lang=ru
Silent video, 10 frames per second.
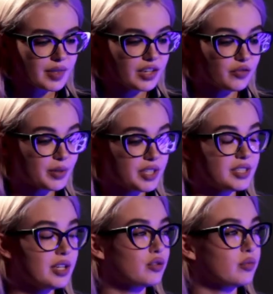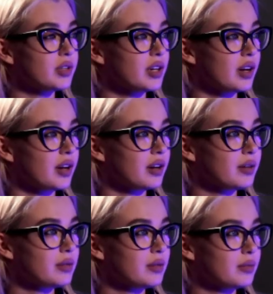и в понедельник у меня
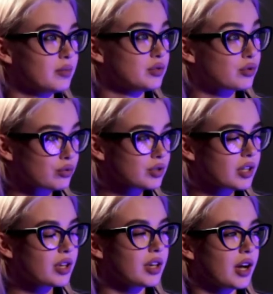был русский,